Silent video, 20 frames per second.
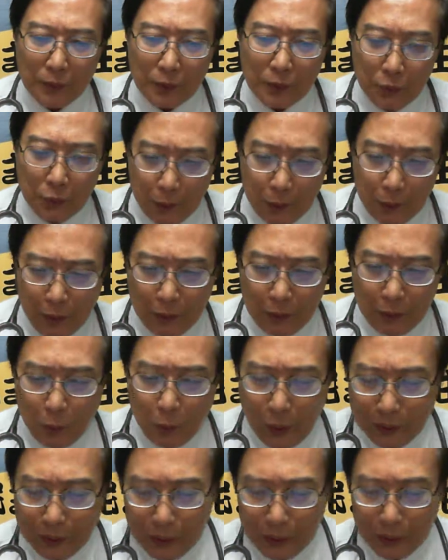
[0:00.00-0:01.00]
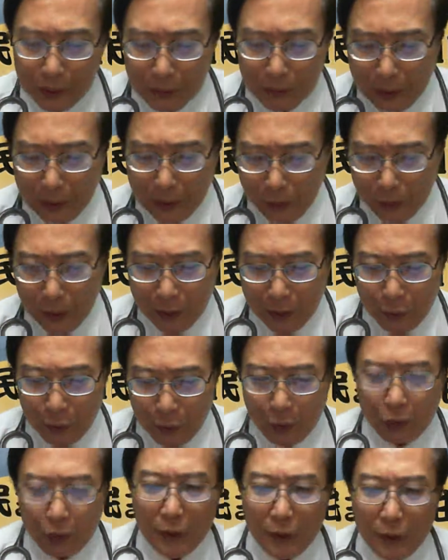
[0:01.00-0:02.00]
虽然我伫大中江
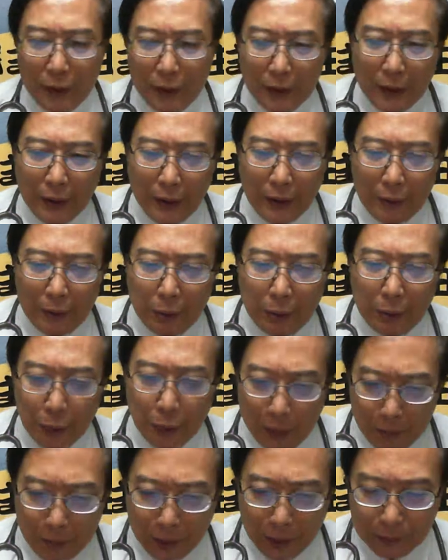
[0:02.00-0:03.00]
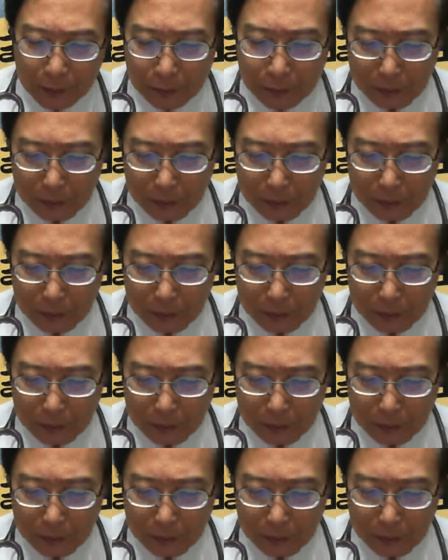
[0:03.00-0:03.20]
路迄个玻璃门，